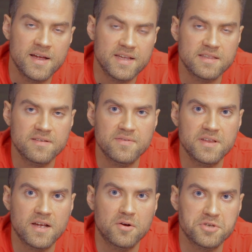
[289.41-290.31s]
Jeden
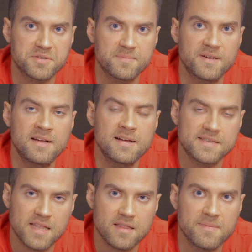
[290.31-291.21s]
wynika chociażby
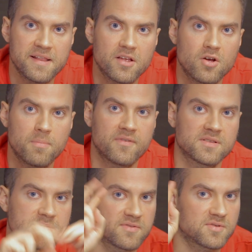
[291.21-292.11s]
z nadmiernego,
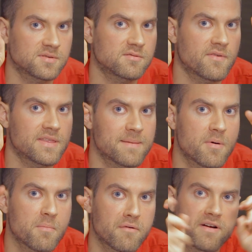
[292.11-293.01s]
powiedzmy w cudzysłowie,
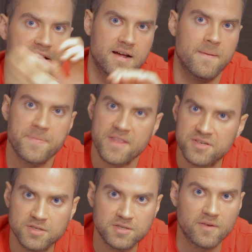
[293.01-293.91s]
napompowania
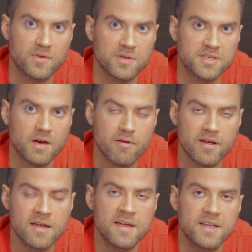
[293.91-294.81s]
naszych czerwonych
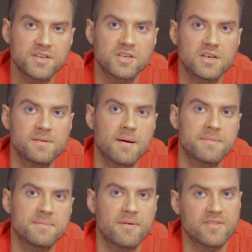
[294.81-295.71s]
ciałek, jeżeli
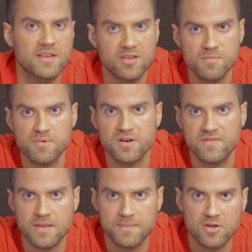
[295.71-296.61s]
mamy pewne niedobory
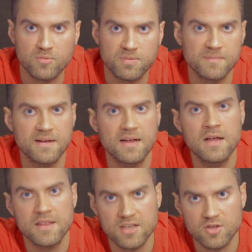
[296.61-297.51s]
witamin grupy B,
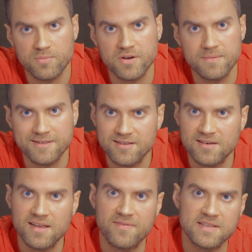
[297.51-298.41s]
niedobory
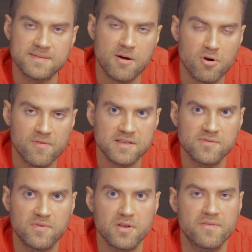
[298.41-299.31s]
metyli, a więc mało kwasu
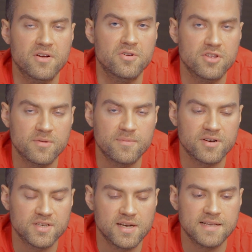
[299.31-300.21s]
foliowego,
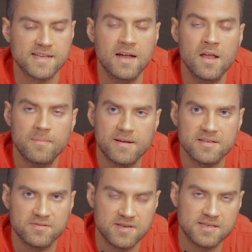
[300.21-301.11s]
niedobory żelaza,
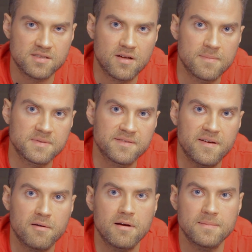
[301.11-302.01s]
bardzo często
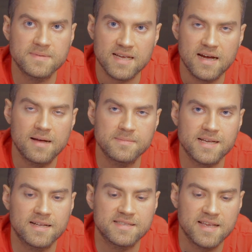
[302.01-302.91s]
MCV, MCH,
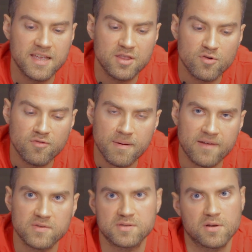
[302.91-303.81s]
MCHC idą w
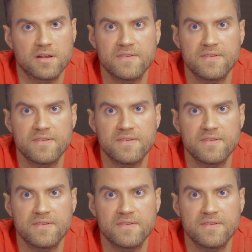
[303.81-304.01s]
prawą stronę